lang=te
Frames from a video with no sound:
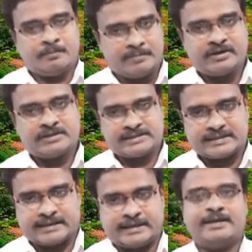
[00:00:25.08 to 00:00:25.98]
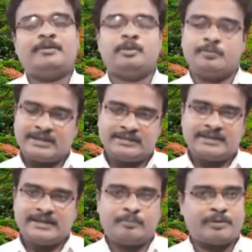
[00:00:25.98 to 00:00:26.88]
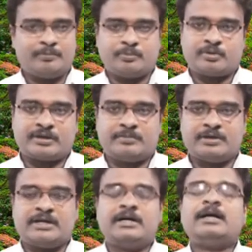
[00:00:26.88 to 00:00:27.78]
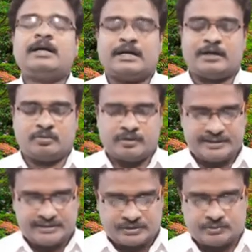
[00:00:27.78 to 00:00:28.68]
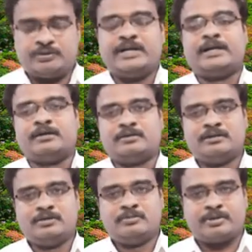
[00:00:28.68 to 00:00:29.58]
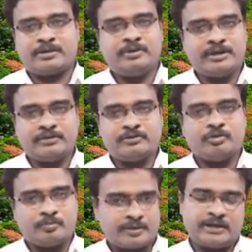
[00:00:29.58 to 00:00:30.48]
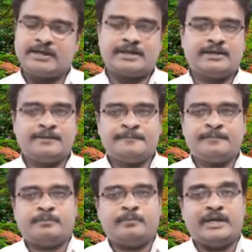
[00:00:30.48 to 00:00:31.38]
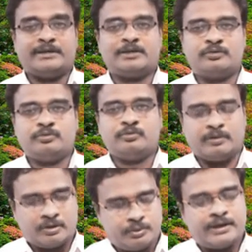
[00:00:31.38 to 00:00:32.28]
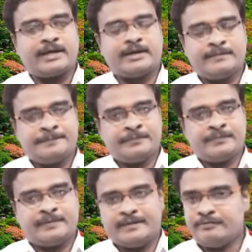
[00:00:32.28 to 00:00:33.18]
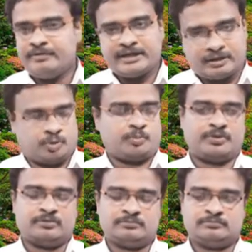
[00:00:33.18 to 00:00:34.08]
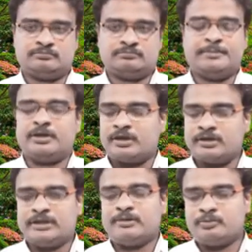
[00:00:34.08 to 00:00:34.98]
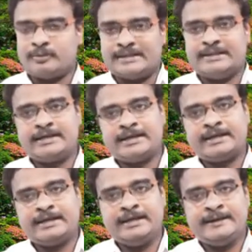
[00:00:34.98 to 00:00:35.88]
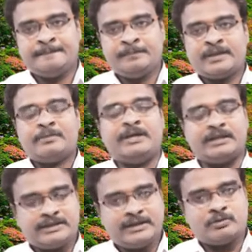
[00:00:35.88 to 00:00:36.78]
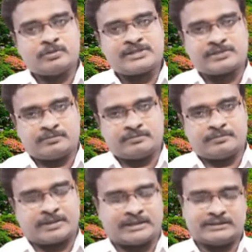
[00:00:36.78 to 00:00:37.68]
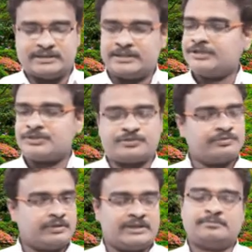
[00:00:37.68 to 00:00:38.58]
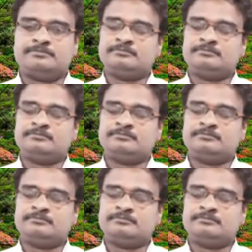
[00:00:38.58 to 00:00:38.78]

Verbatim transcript: మరొకసారి మిమ్మల్ని అందరినీ ప్రేమపూర్వకంగా ఆహ్వానిస్తూ ఉన్నాను ప్రభునందు ప్రియులారా మీ అందరూ బాగున్నారా దేవుని కృపలో మీరు అనుదినము వర్ధిల్లాలని మీ అందరి కోసం ప్రార్థన చేస్తూ ఉన్నాం